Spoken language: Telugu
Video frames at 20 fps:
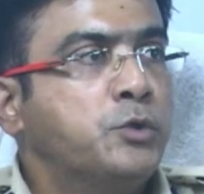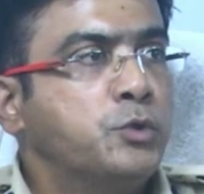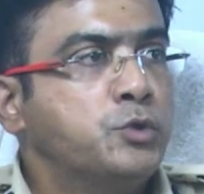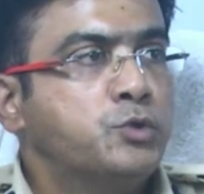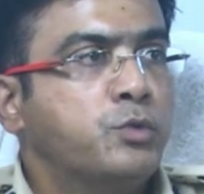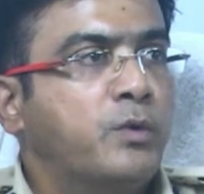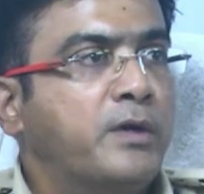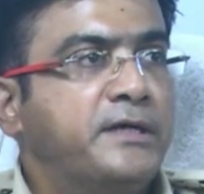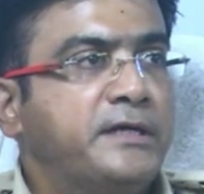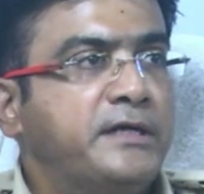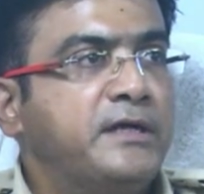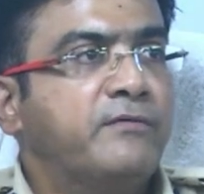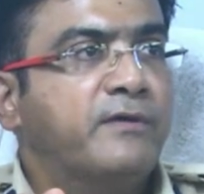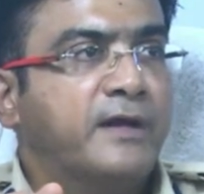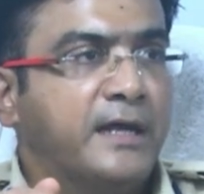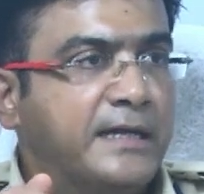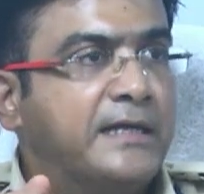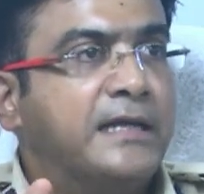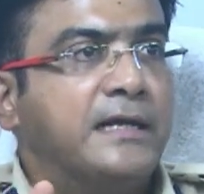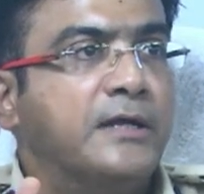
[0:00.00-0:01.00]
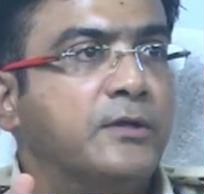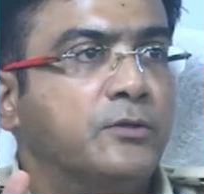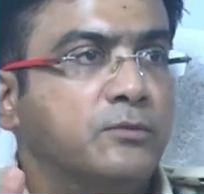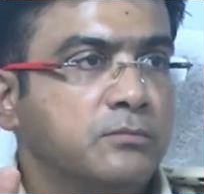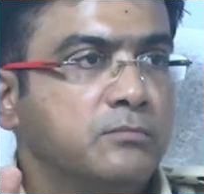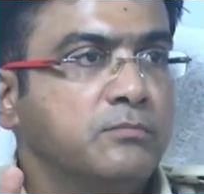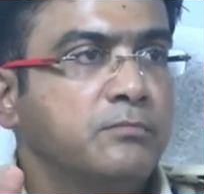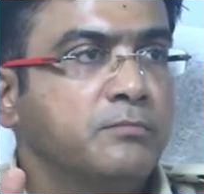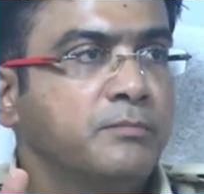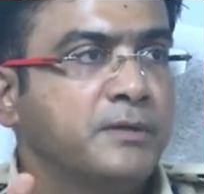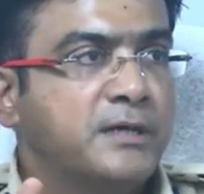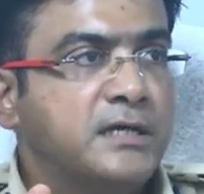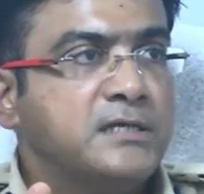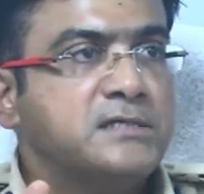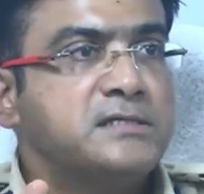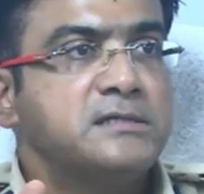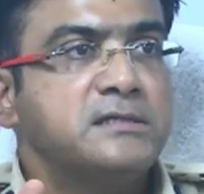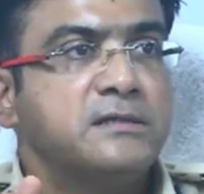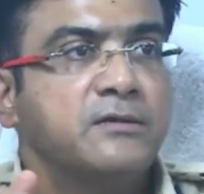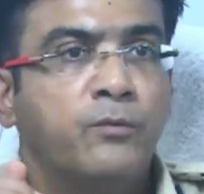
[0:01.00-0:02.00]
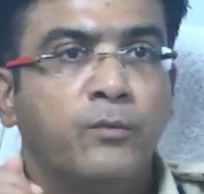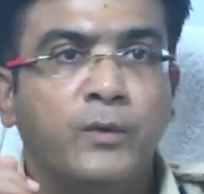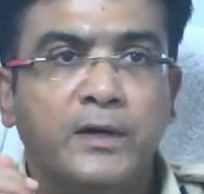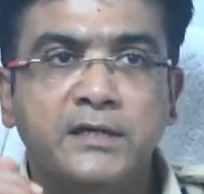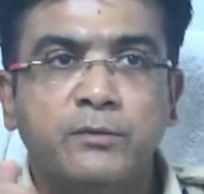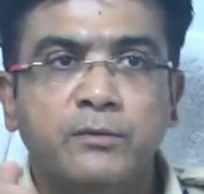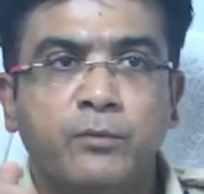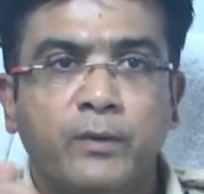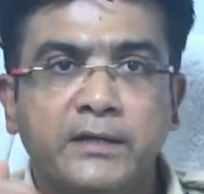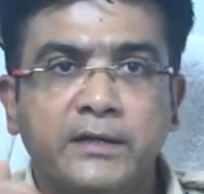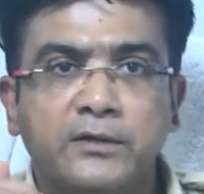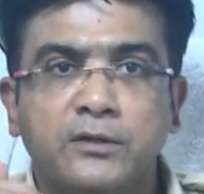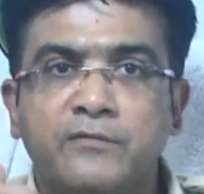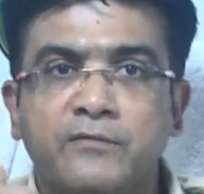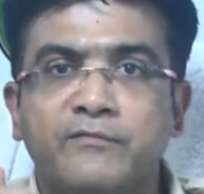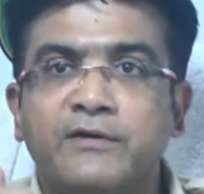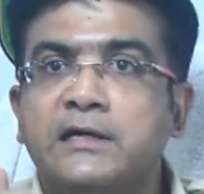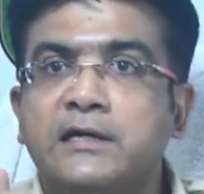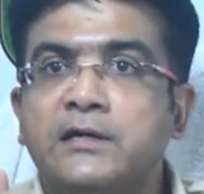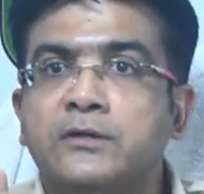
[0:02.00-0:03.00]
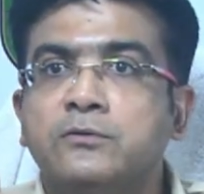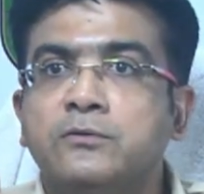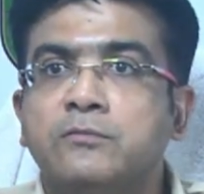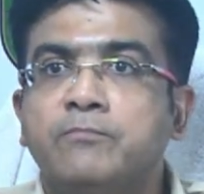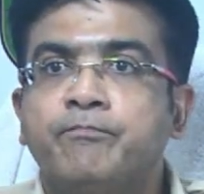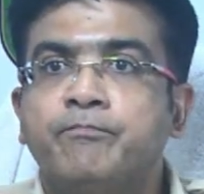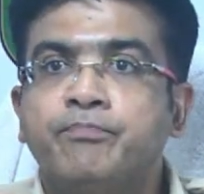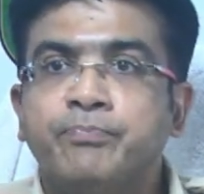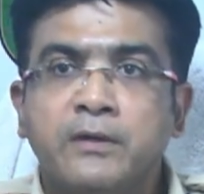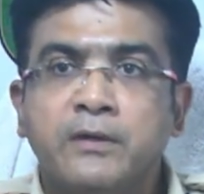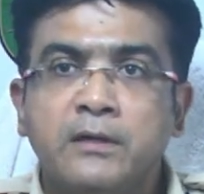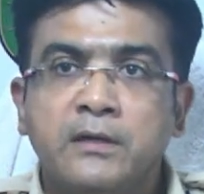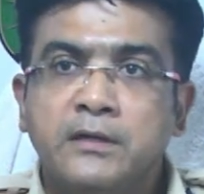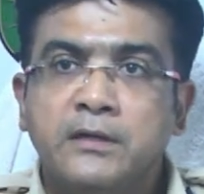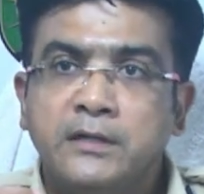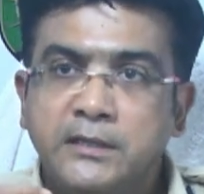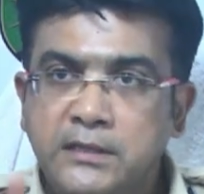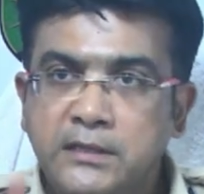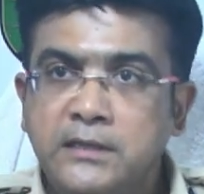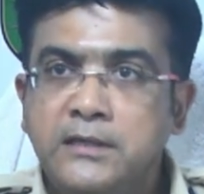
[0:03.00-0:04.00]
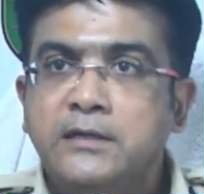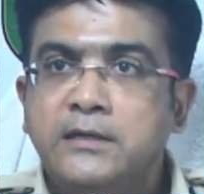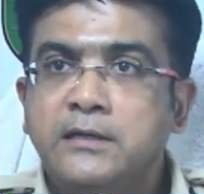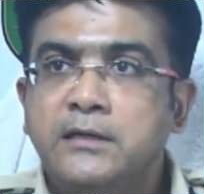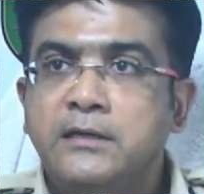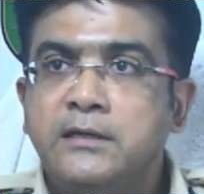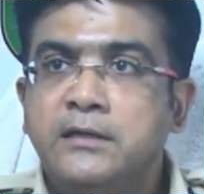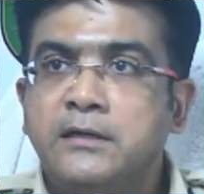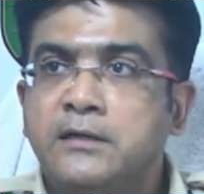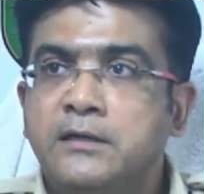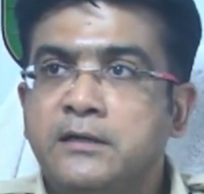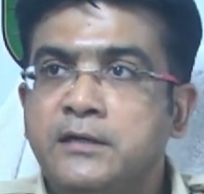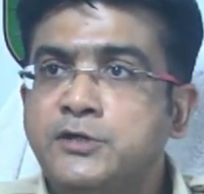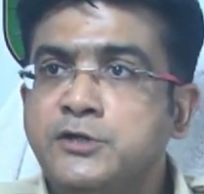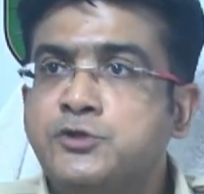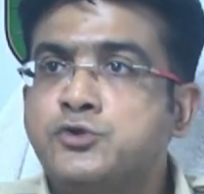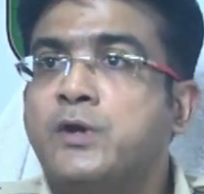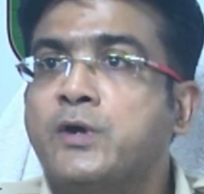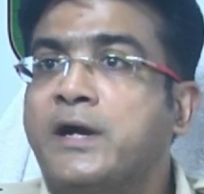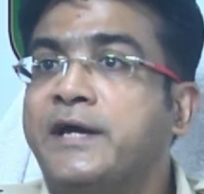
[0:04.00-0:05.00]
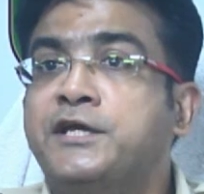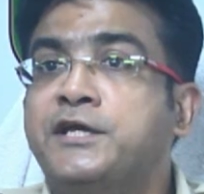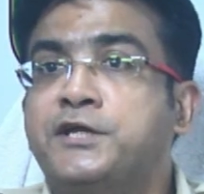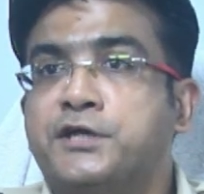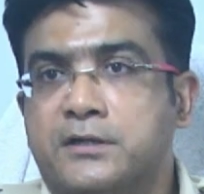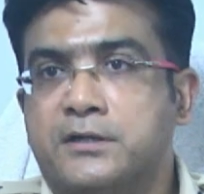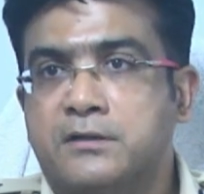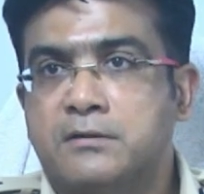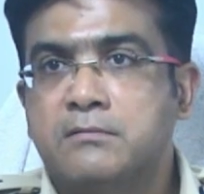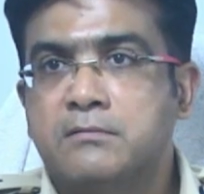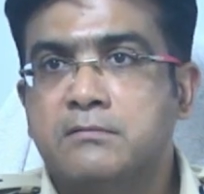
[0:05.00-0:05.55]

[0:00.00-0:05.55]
హ్యూజ్ క్వాంటిటీ ఇవ్వడానికి లేదు బికాస్ వాటి వై ఎందుకు ఇవ్వట్లేదు ఇది లీడ్స్ అడిక్షన్